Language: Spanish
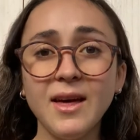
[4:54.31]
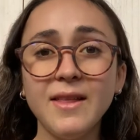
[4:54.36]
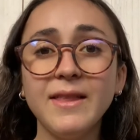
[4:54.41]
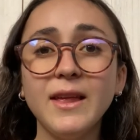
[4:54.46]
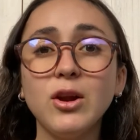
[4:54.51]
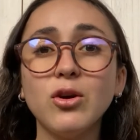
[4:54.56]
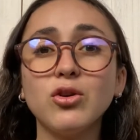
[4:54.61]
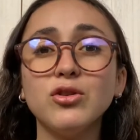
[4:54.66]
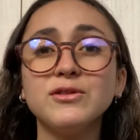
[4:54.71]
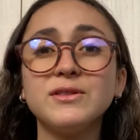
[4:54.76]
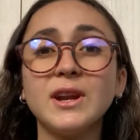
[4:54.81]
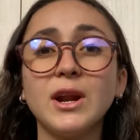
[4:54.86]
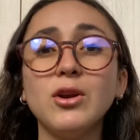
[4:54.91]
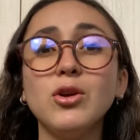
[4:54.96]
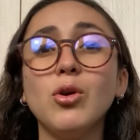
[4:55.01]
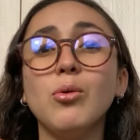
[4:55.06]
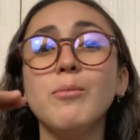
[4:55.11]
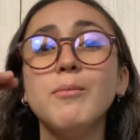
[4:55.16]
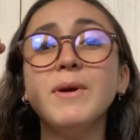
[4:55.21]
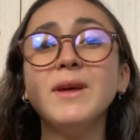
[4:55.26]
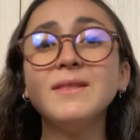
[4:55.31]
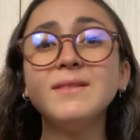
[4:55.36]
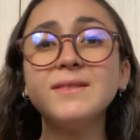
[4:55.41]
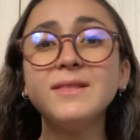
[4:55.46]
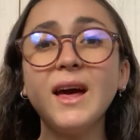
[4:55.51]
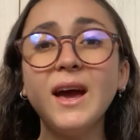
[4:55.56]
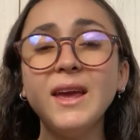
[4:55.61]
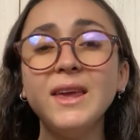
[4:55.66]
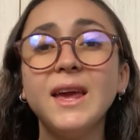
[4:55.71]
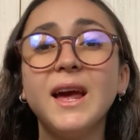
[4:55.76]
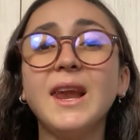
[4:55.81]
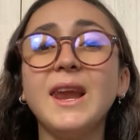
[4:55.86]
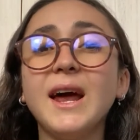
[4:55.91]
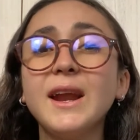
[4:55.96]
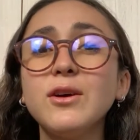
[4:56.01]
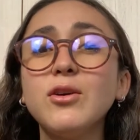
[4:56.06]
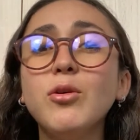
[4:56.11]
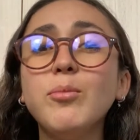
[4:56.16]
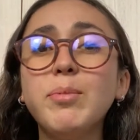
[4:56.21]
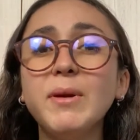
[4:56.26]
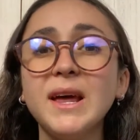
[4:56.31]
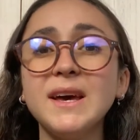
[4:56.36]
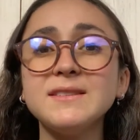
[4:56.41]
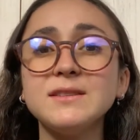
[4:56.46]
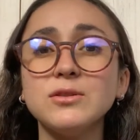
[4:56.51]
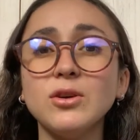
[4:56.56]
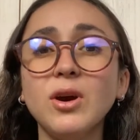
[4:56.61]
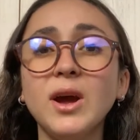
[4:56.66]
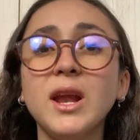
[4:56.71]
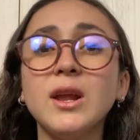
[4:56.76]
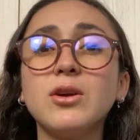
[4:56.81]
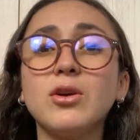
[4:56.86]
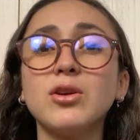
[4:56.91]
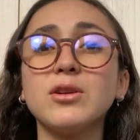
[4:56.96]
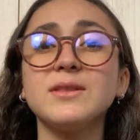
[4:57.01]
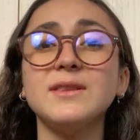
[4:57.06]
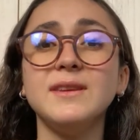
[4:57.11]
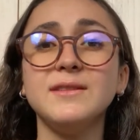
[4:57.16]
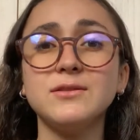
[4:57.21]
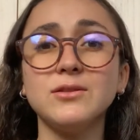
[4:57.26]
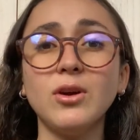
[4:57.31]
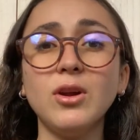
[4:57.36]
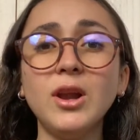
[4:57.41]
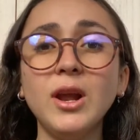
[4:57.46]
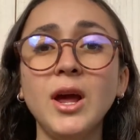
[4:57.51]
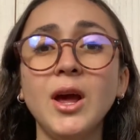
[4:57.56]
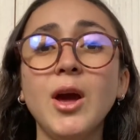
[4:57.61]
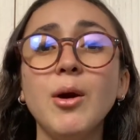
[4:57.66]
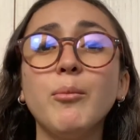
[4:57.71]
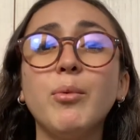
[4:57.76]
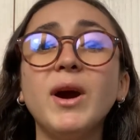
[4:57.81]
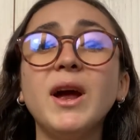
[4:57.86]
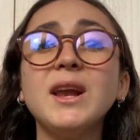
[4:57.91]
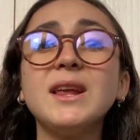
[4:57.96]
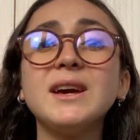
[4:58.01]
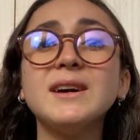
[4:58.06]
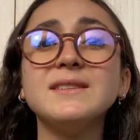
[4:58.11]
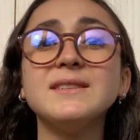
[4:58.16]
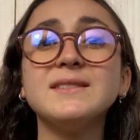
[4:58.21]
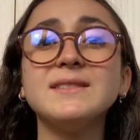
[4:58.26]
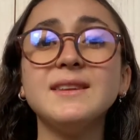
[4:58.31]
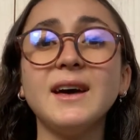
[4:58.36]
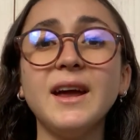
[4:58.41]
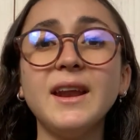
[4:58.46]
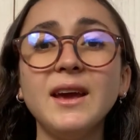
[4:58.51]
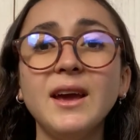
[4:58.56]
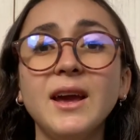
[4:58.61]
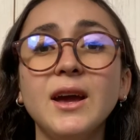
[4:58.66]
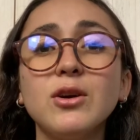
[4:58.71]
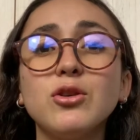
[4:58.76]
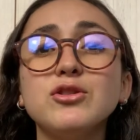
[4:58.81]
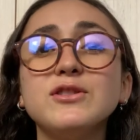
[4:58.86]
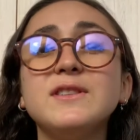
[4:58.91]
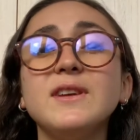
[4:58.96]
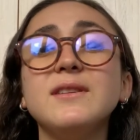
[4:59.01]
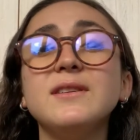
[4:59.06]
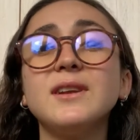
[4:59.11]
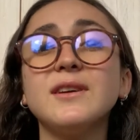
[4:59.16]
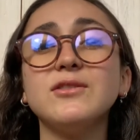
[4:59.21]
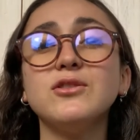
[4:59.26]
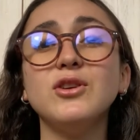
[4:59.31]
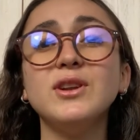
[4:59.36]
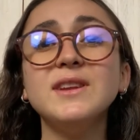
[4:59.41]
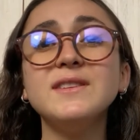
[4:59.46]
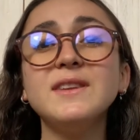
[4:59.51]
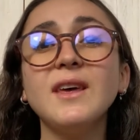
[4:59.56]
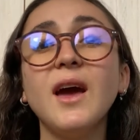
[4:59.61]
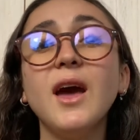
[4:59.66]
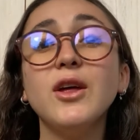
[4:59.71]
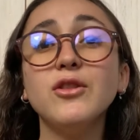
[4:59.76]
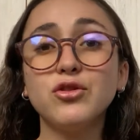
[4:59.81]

de lo contrario aumenta y a largo plazo el cortisol puede alcanzar concentraciones